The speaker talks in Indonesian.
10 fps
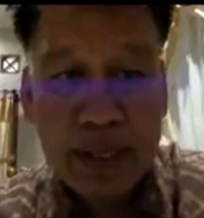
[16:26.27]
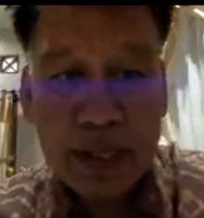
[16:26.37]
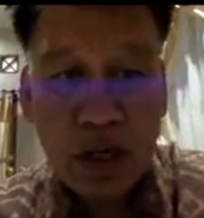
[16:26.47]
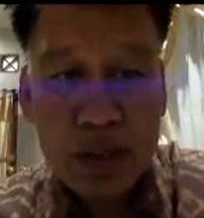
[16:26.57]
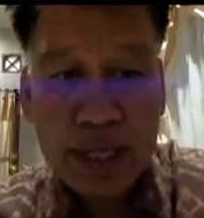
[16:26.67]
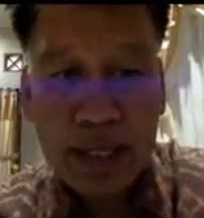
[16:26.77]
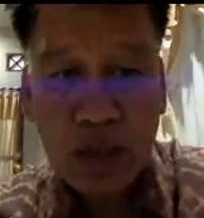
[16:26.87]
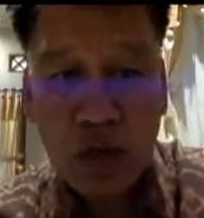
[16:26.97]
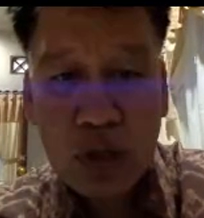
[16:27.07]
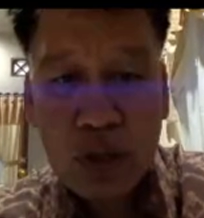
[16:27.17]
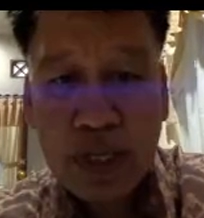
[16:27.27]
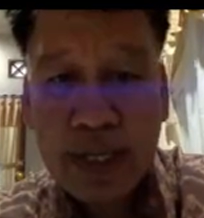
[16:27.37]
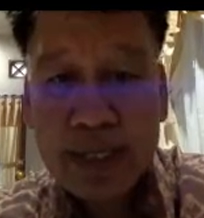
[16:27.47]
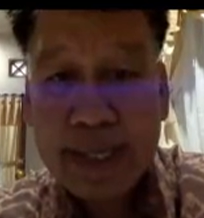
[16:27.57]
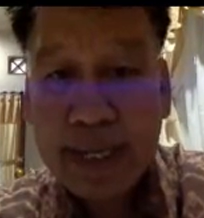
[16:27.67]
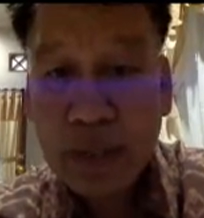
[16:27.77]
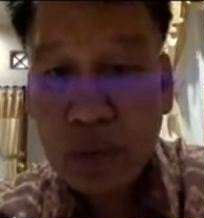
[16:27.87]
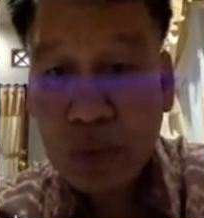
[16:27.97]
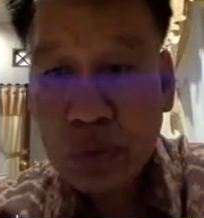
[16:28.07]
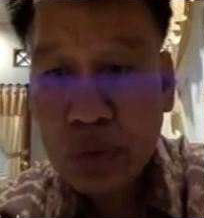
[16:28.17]
Kalau dilihat nol itu yang inside
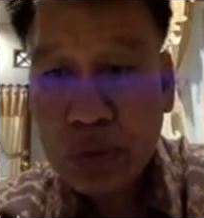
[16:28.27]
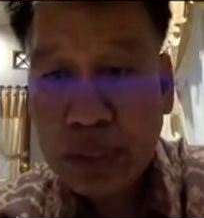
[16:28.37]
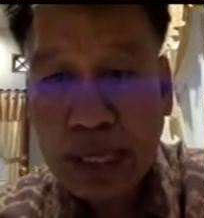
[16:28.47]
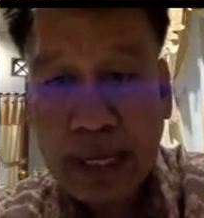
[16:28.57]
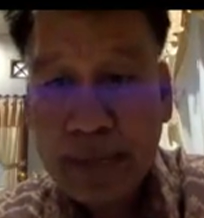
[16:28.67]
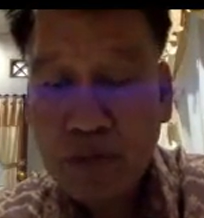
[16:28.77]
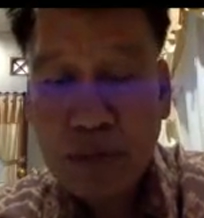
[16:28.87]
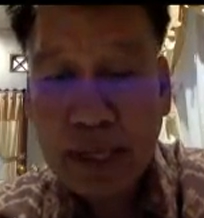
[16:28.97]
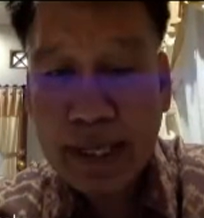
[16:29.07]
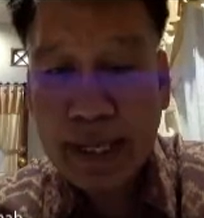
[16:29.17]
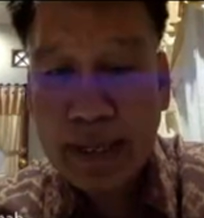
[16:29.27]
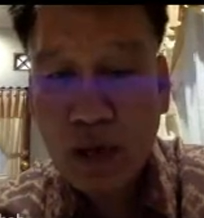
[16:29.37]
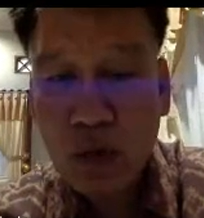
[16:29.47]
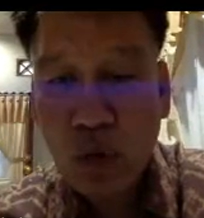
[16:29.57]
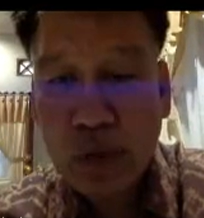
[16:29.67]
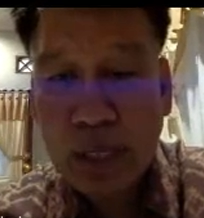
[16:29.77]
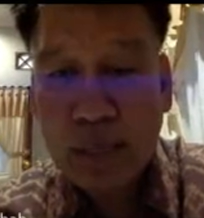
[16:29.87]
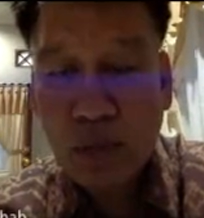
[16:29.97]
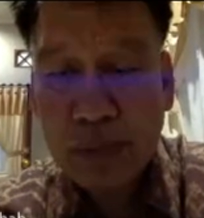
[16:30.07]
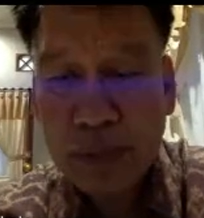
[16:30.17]
itu, yang lain belum ada, nodulnya
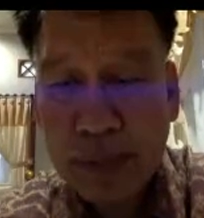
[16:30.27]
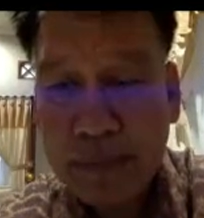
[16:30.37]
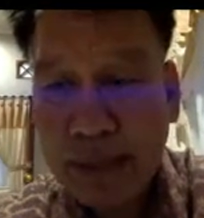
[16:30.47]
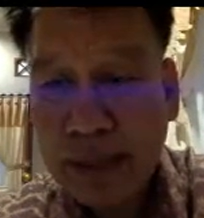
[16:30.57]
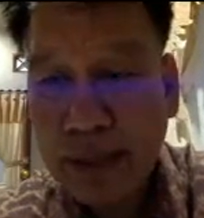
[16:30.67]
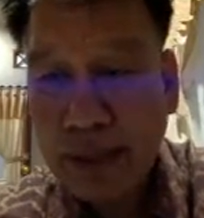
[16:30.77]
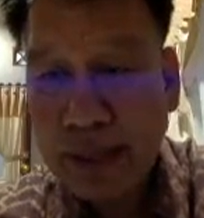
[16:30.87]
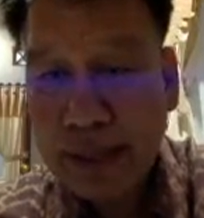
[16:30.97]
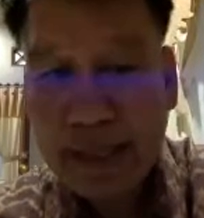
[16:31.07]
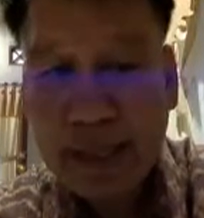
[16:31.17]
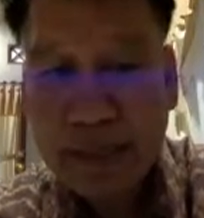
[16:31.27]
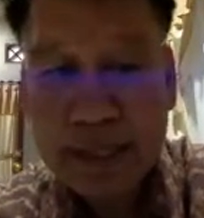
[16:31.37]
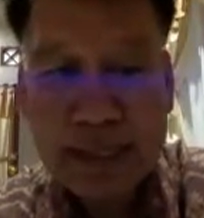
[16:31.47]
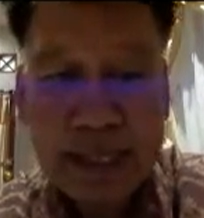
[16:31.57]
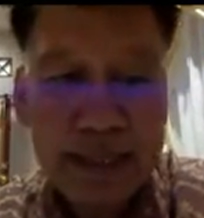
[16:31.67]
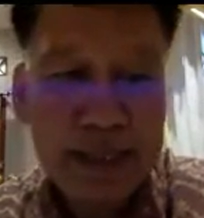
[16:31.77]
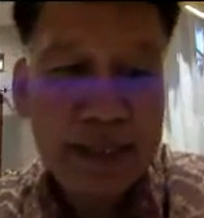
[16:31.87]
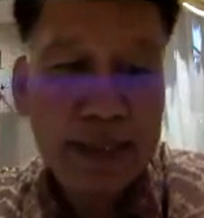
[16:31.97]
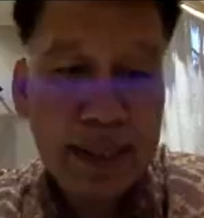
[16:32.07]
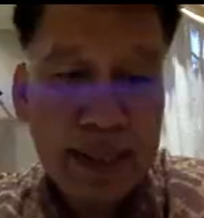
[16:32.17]
belum terlibat, tidak ada
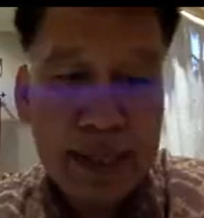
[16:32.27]
metastasis,